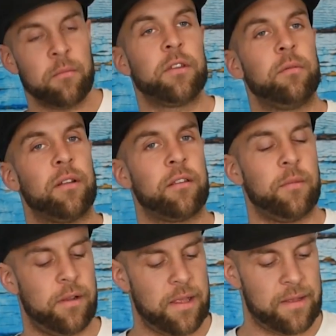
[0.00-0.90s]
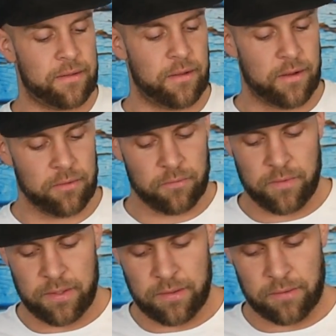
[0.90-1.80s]
an mit dem ganz normalen ersten Eindruck,
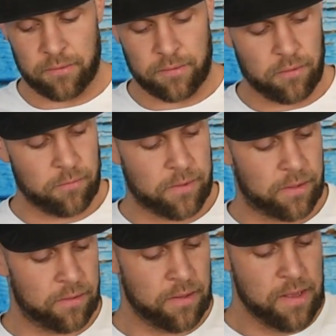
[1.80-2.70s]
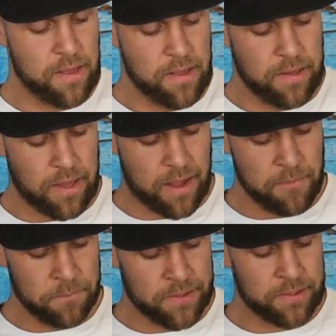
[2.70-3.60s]
wie ich ihn ja sonst auch mache. Ihr
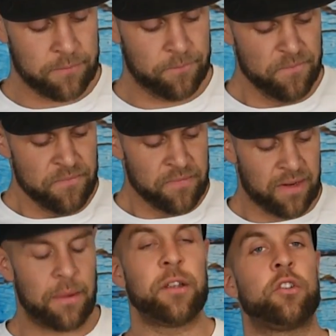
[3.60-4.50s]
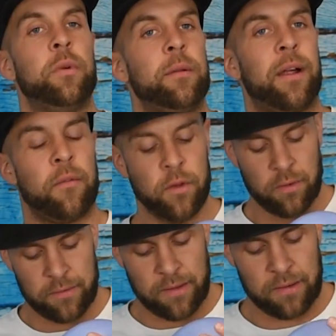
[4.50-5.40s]
habt, habe ich ja schon mal in einem anderen
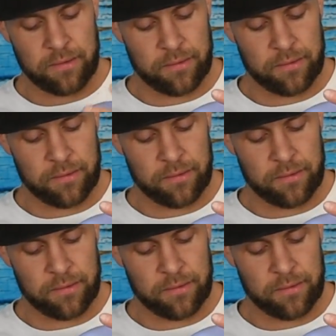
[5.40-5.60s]
Video gesagt,